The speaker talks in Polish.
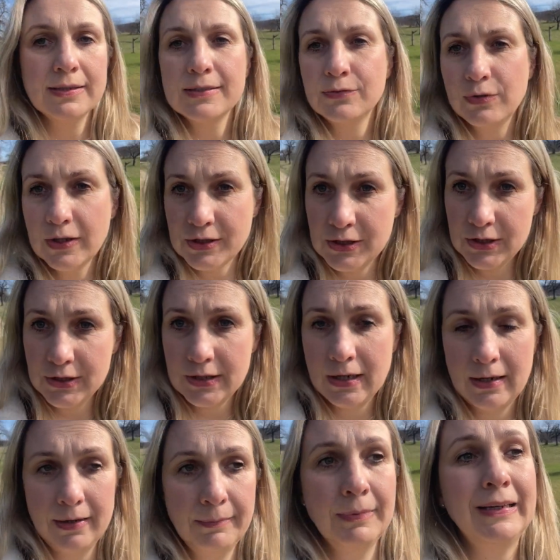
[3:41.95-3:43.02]
z
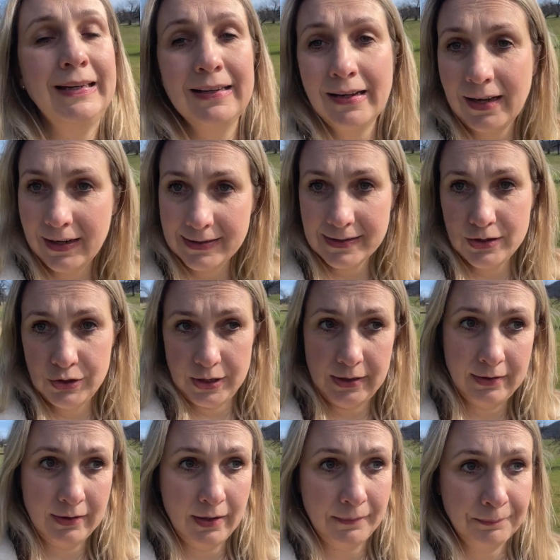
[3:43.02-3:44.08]
właścicielem kilka razy
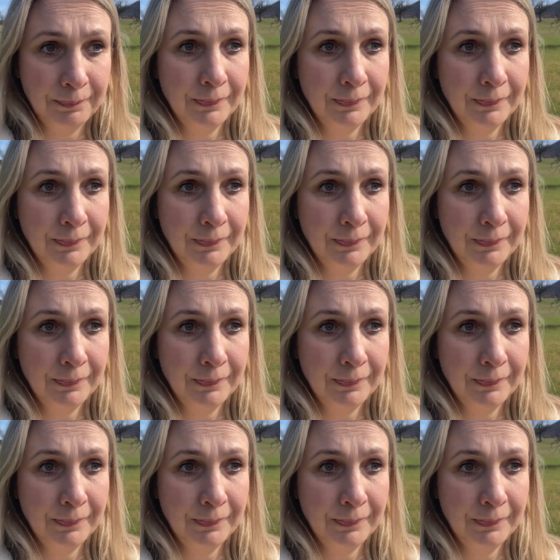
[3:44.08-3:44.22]
dziennie.